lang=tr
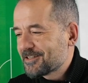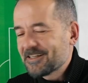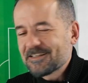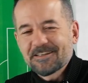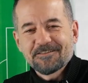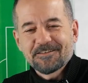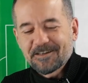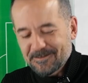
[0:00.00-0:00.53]
şey
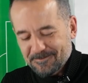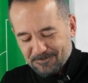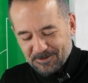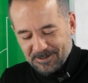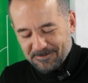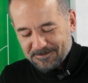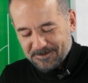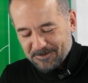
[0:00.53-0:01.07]
de verelim bu
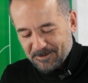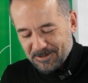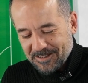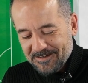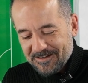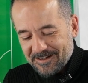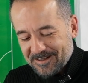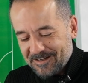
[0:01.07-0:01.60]
hafta böyle
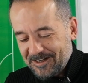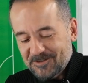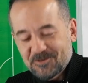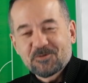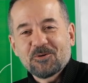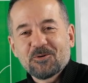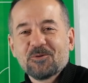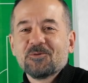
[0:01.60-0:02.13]
kaç
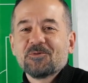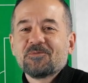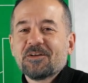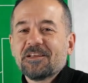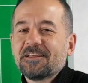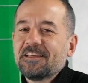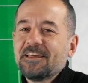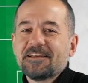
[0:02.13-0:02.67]
gol olur
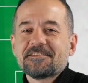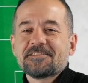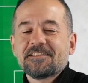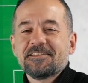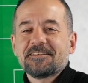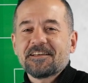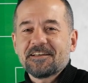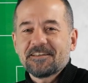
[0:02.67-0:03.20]
falan. En az
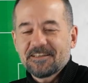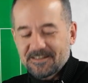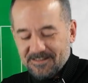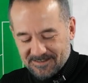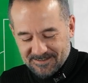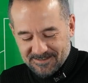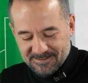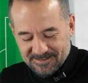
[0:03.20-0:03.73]
iki tane
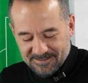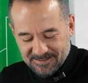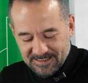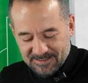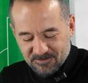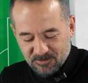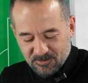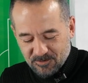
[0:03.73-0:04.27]
e,
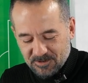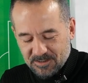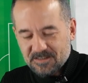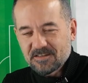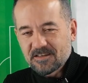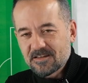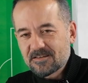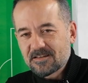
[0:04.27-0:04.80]
Lazio golü
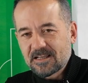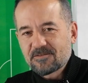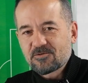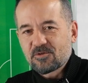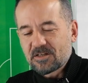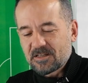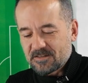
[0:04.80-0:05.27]
izleriz. Lazio